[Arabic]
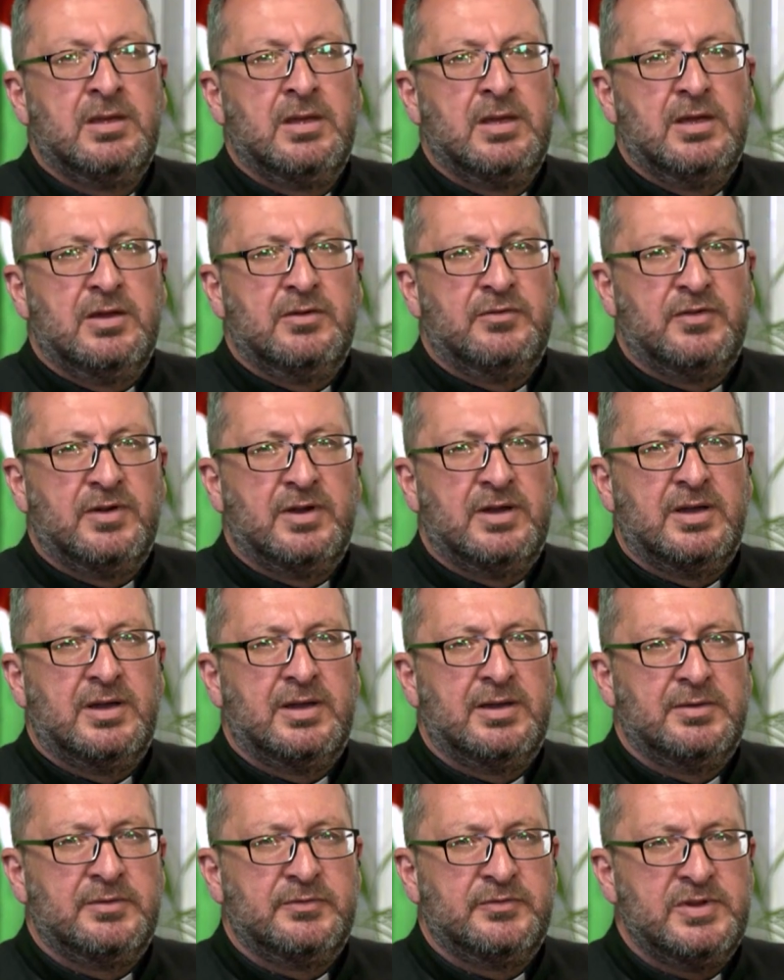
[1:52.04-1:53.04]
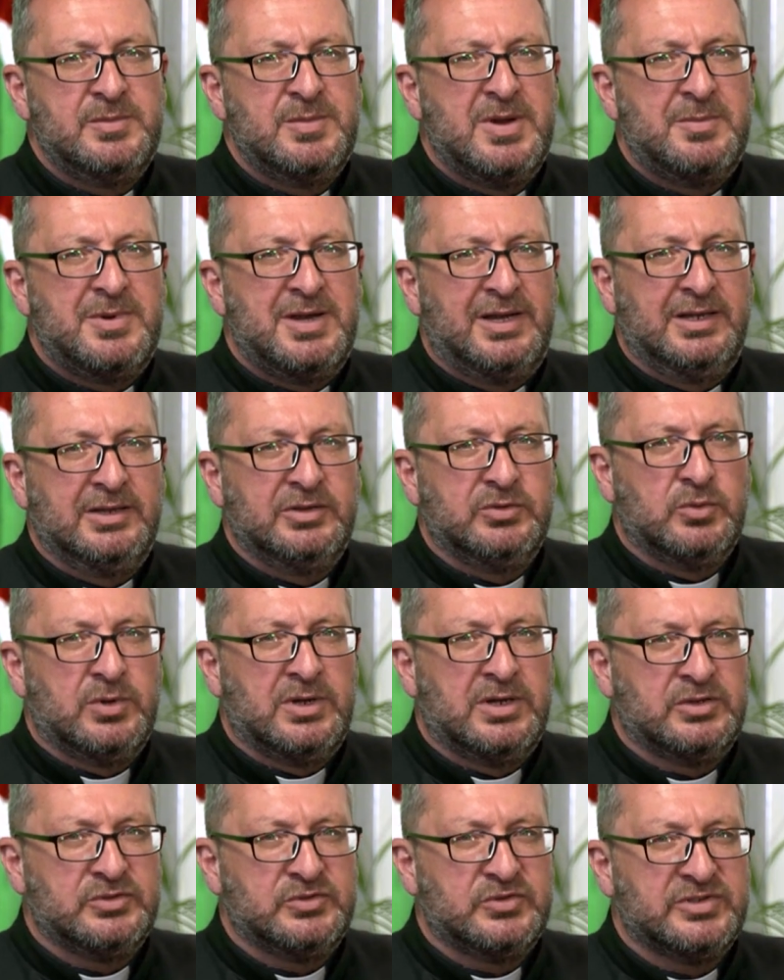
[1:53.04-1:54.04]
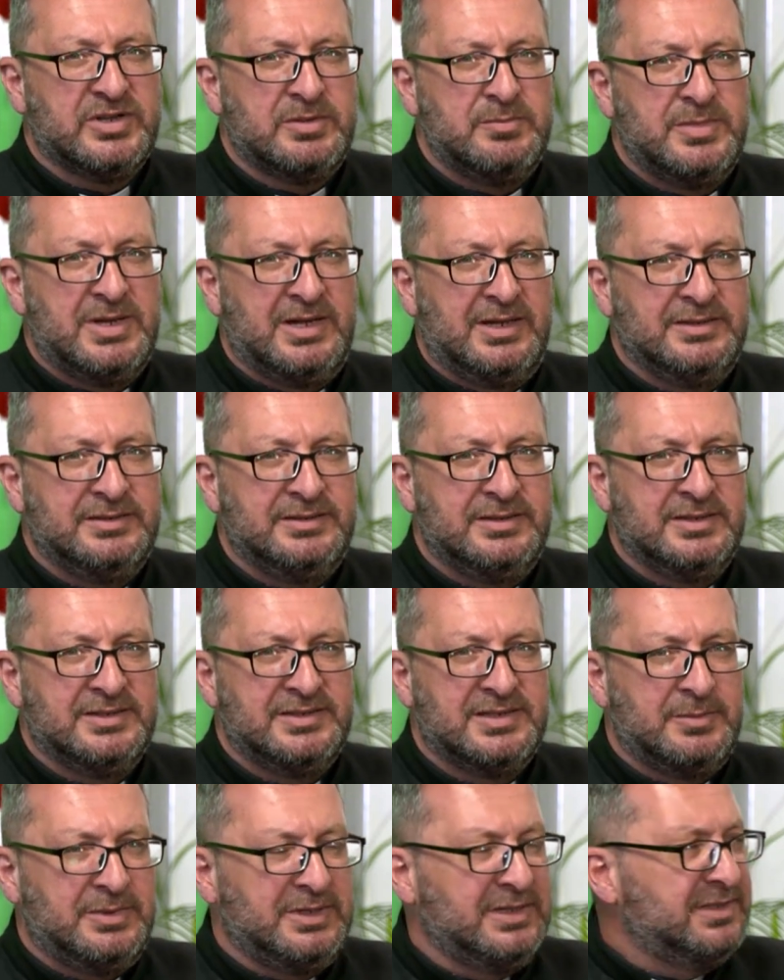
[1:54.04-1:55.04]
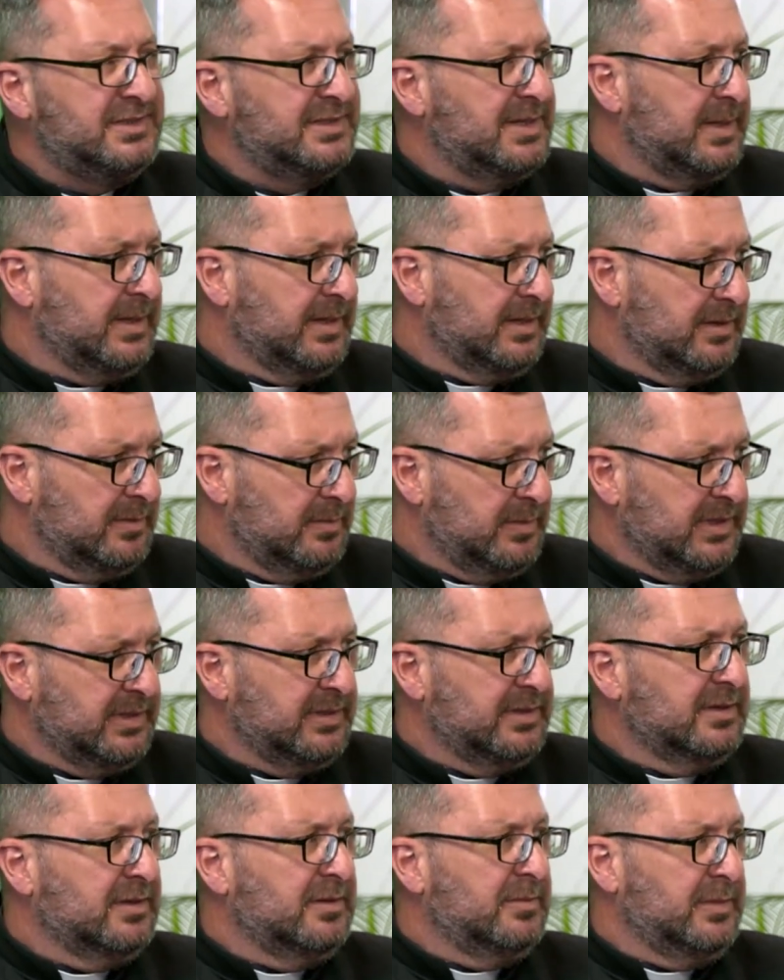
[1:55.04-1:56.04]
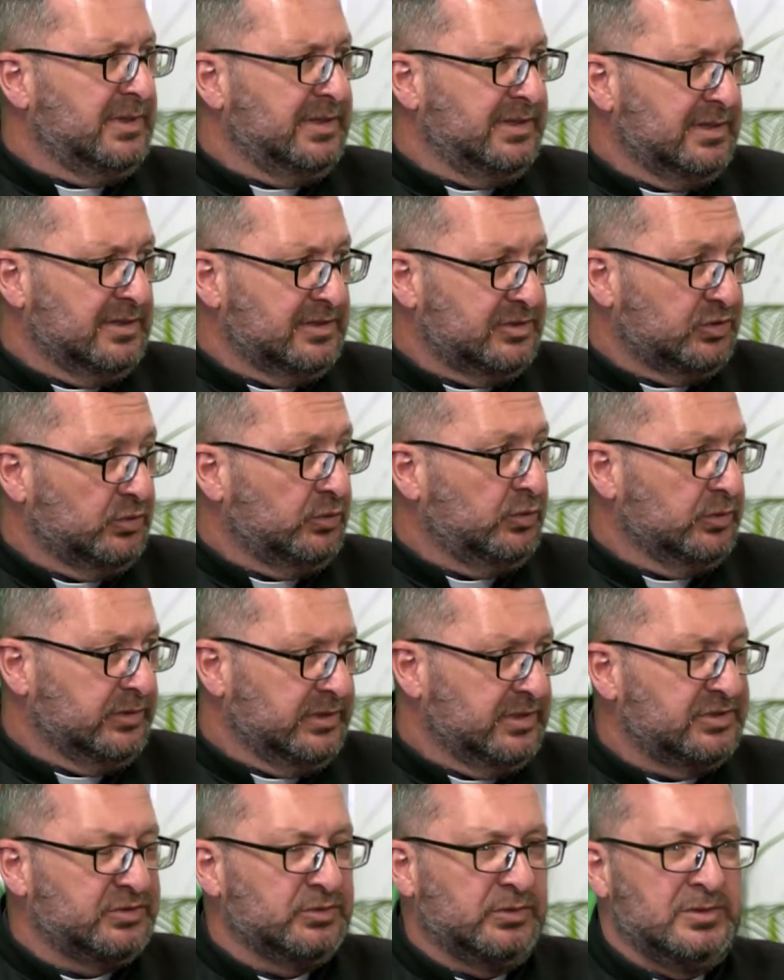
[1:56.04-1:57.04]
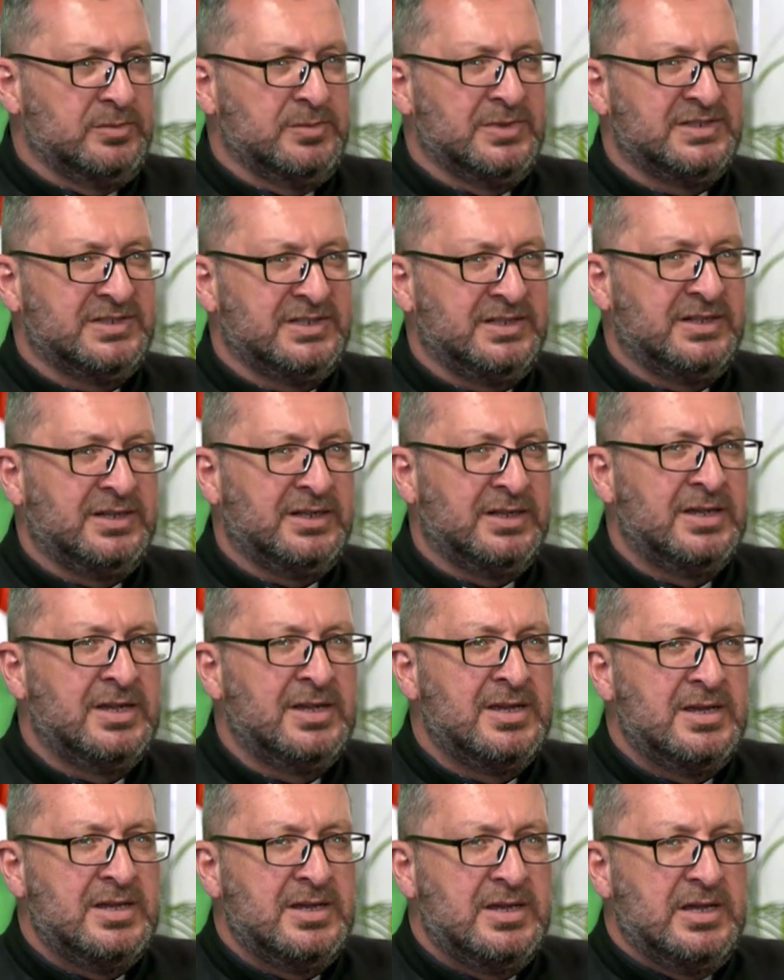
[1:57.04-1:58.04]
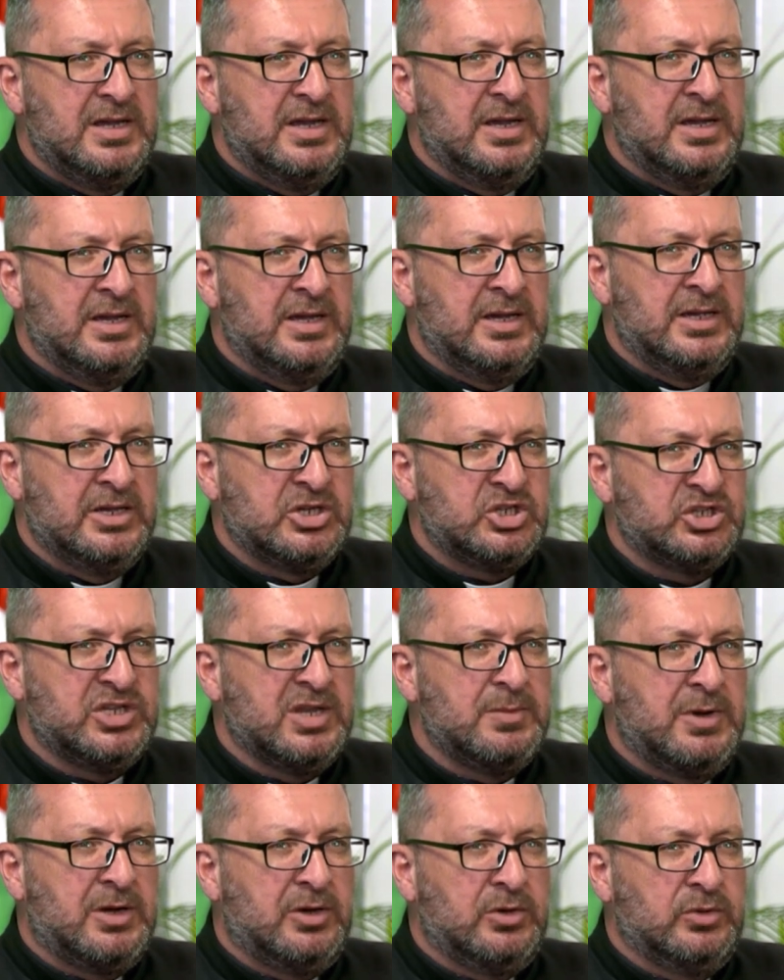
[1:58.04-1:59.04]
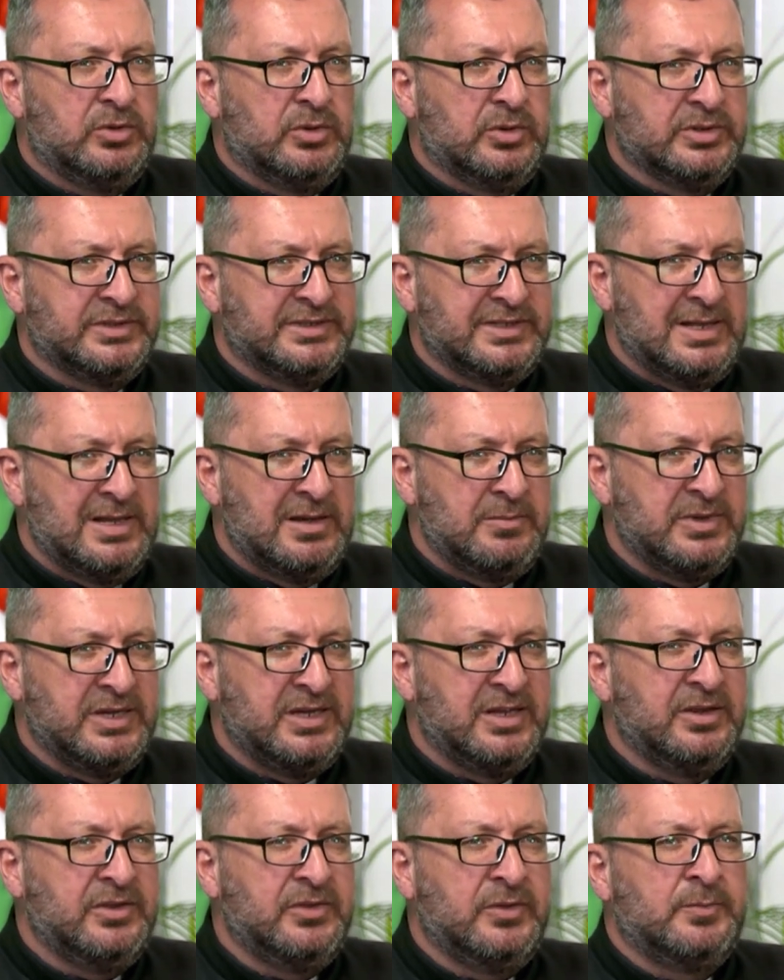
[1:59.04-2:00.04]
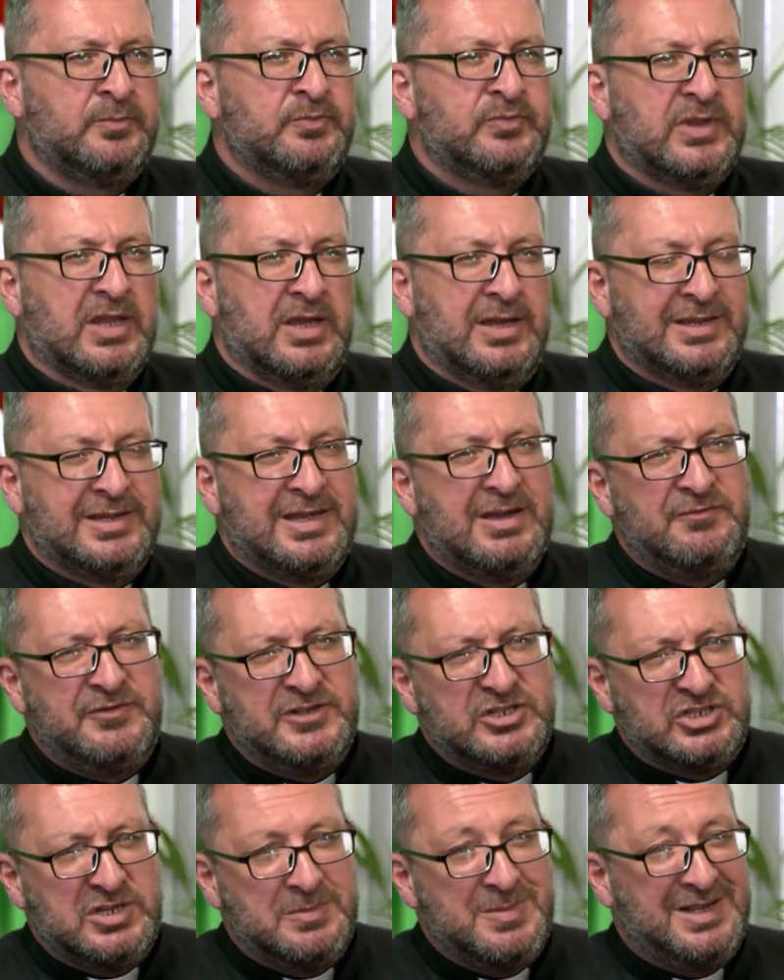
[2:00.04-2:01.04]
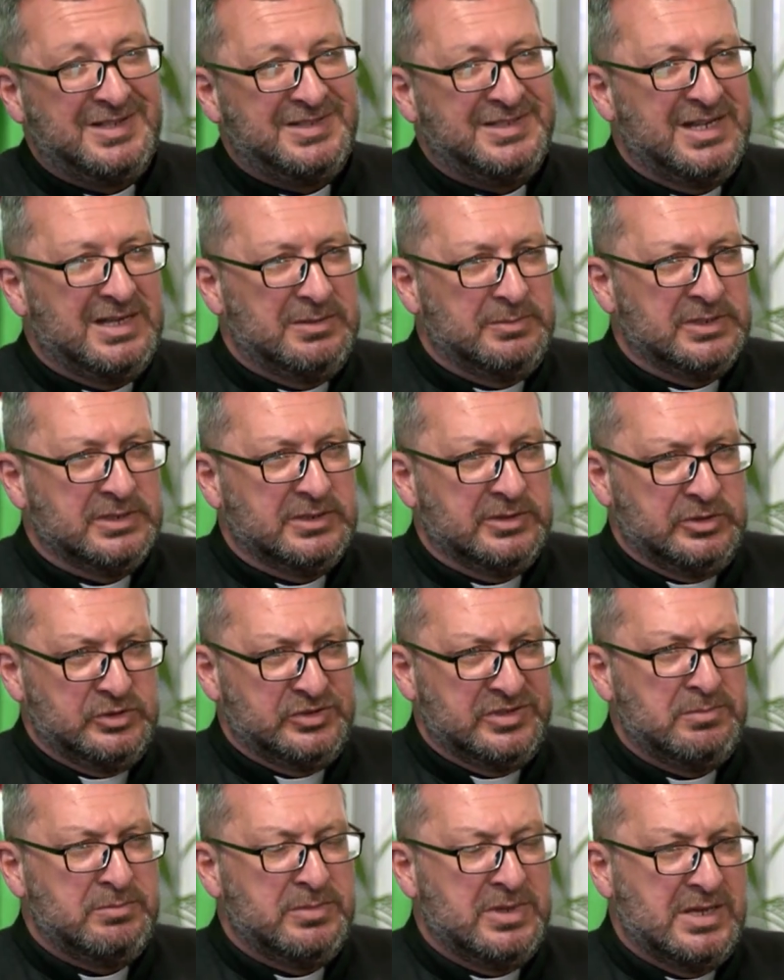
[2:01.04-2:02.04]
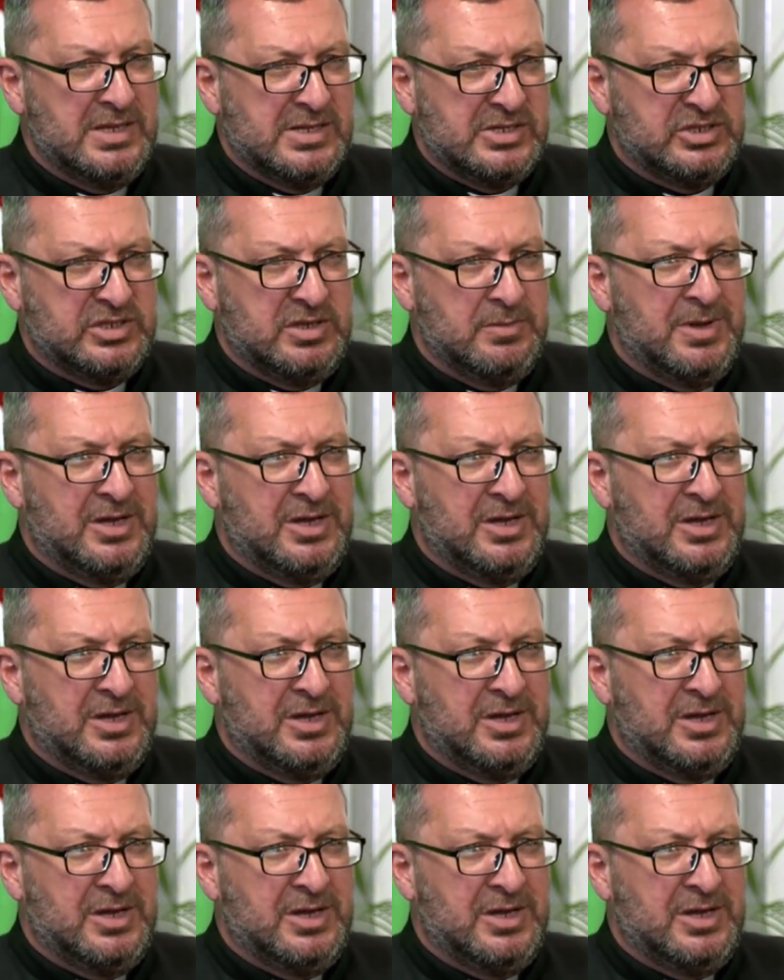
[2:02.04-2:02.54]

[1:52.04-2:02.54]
ففيما بعد وخصوصا بعد سبعين سنة من, نعم. من صعود يسوع المسيح اجتمعوا التلاميذ كان في اجتماع سابق يسمى اجتماع